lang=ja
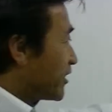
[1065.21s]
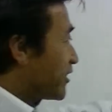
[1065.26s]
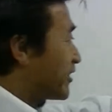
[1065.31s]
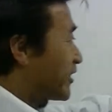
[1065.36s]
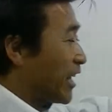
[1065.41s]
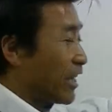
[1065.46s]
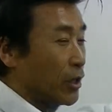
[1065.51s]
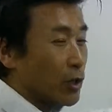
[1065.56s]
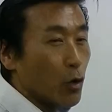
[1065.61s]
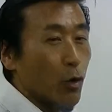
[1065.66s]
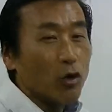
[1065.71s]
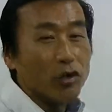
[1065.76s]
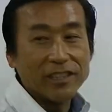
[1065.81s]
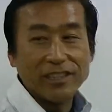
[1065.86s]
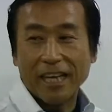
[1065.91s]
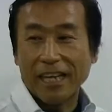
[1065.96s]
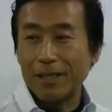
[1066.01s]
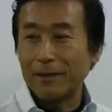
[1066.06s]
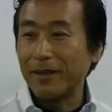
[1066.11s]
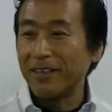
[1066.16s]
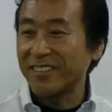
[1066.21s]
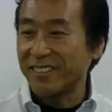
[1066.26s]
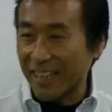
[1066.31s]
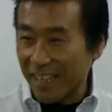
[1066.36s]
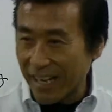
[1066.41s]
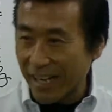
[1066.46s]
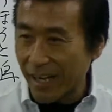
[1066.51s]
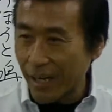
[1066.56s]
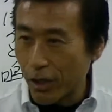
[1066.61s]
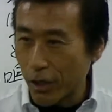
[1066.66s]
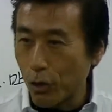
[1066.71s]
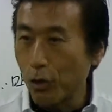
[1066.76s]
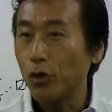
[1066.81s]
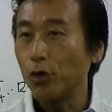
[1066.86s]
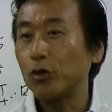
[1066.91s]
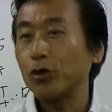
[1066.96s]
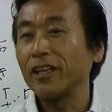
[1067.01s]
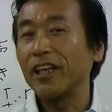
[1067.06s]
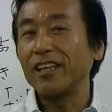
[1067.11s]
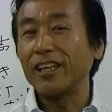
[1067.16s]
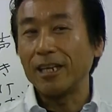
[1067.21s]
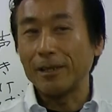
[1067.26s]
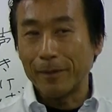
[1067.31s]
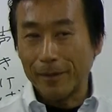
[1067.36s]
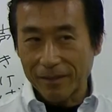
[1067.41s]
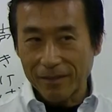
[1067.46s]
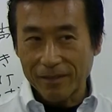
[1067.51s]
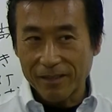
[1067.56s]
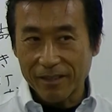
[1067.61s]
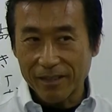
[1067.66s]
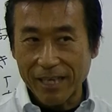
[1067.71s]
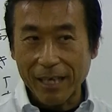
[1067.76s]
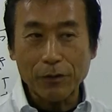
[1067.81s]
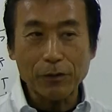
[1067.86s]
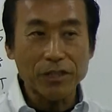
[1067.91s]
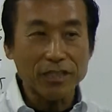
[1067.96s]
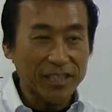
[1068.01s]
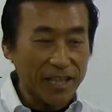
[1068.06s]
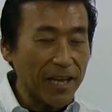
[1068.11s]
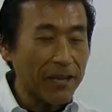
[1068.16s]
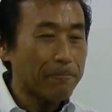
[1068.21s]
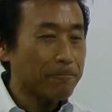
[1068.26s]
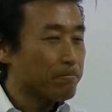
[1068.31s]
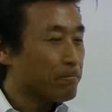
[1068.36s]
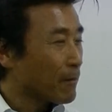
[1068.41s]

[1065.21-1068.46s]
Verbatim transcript: 前後になりますからよいないになります逆にね